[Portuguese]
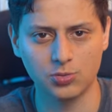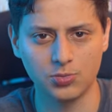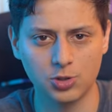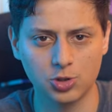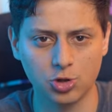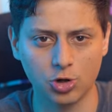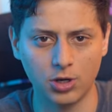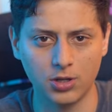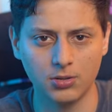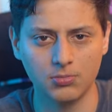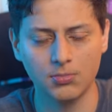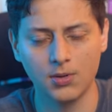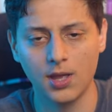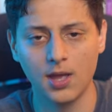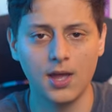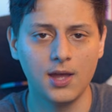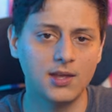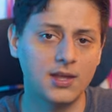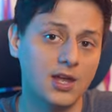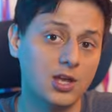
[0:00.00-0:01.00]
do Bitcoin.
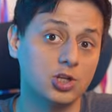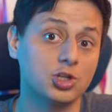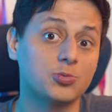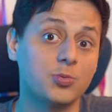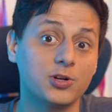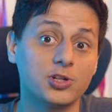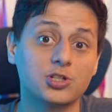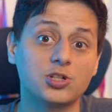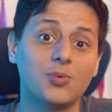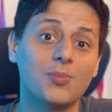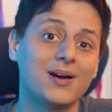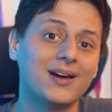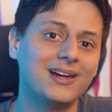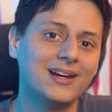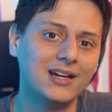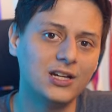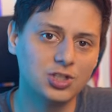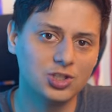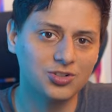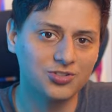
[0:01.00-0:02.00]
E aí a gente pode ter uma
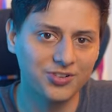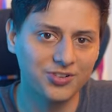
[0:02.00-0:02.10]
grande